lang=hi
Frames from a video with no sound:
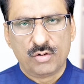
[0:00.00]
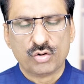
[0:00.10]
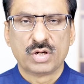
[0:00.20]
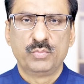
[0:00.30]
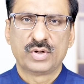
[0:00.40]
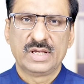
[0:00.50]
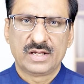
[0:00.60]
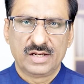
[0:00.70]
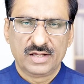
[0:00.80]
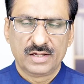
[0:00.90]
होटल
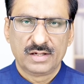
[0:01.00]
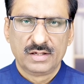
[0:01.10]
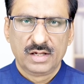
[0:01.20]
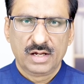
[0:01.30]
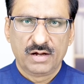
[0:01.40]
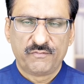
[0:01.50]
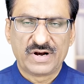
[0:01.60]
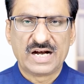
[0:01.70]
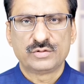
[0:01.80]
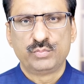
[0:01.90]
बुकिंग के लिए
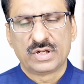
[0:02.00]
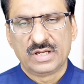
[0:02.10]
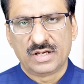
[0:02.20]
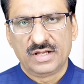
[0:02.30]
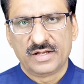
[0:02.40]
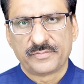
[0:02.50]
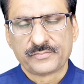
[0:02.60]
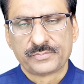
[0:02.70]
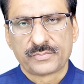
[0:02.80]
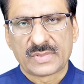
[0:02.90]
फ़्लाइट्स बुकिंग के लिए
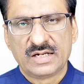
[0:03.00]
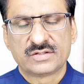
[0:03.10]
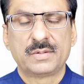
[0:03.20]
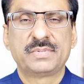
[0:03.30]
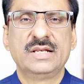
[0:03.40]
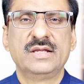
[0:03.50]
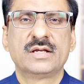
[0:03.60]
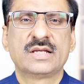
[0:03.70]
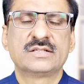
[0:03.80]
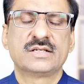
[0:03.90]
इन सब के
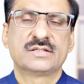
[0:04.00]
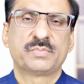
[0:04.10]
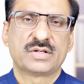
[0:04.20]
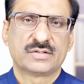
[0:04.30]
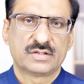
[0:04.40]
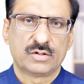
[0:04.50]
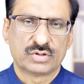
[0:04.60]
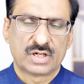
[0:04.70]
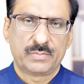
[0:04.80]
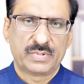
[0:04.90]
लिए किस किस प्रोसेस से
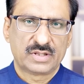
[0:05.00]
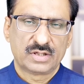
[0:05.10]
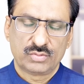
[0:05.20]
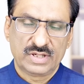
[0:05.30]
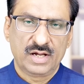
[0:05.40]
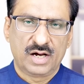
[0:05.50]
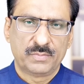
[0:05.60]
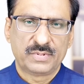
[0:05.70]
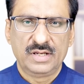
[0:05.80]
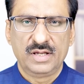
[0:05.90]
गुजरना पड़ता है तो ये
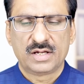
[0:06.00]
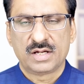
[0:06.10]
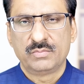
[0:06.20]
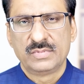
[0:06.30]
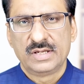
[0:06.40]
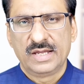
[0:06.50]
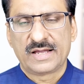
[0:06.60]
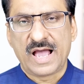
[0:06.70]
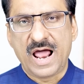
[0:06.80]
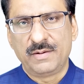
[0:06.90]
आपके लिए एक हम
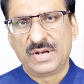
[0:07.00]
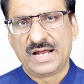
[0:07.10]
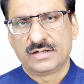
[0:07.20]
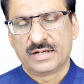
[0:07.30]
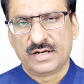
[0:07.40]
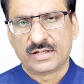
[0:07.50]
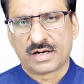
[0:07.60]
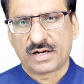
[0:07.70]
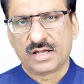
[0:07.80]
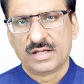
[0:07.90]
एक हेल्प लाइन क्रिएट
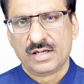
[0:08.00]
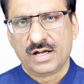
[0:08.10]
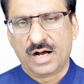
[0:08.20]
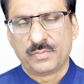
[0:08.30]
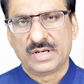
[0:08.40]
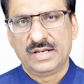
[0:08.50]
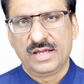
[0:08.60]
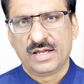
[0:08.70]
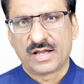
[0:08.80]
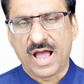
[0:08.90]
कर रहे हैं आपके लिए
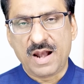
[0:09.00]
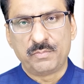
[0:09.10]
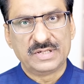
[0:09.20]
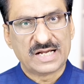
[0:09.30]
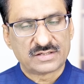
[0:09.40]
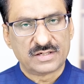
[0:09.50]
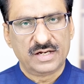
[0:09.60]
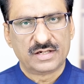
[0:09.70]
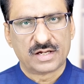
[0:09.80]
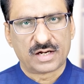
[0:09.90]
एक हेल्प डेस्क
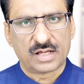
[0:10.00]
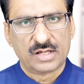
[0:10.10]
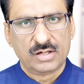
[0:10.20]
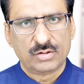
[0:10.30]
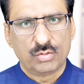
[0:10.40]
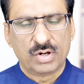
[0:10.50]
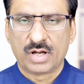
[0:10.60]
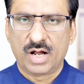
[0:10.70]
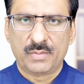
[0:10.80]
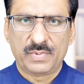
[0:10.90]
क्रिएट कर रहे हैं तो
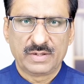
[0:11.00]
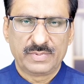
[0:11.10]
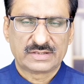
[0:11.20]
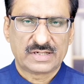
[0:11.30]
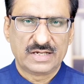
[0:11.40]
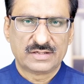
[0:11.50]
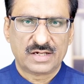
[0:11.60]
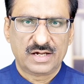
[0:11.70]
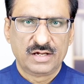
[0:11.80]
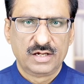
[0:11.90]
अगर आप आई का
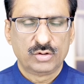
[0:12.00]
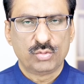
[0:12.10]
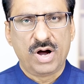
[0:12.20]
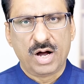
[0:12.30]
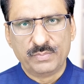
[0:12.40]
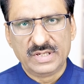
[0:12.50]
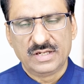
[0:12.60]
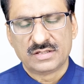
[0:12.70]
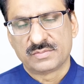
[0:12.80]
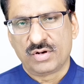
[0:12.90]
हिस्सा हैं तो आप भी
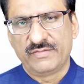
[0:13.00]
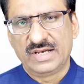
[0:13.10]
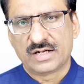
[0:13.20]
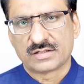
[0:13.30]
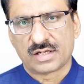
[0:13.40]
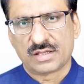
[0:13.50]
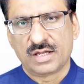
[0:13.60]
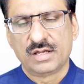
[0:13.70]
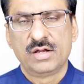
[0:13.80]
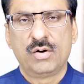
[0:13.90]
इसको अवेल कर सकते
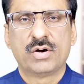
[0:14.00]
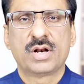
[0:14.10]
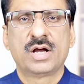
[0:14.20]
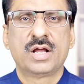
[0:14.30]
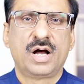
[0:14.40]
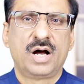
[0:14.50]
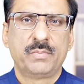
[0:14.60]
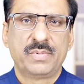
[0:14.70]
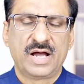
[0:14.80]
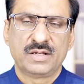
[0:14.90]
हैं और अगर
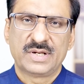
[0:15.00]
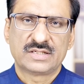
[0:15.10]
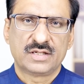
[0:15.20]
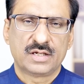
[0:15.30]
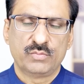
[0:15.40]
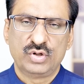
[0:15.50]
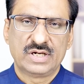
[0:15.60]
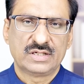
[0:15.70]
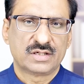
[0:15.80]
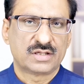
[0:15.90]
आप आई की
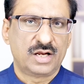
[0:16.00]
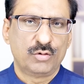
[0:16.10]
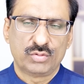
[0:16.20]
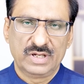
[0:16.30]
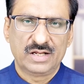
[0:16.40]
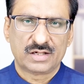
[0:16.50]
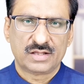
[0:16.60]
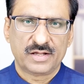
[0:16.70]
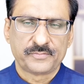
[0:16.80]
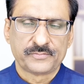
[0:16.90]
कम्यूनिटी से ताल्लुक़ नहीं
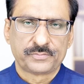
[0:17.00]
रखते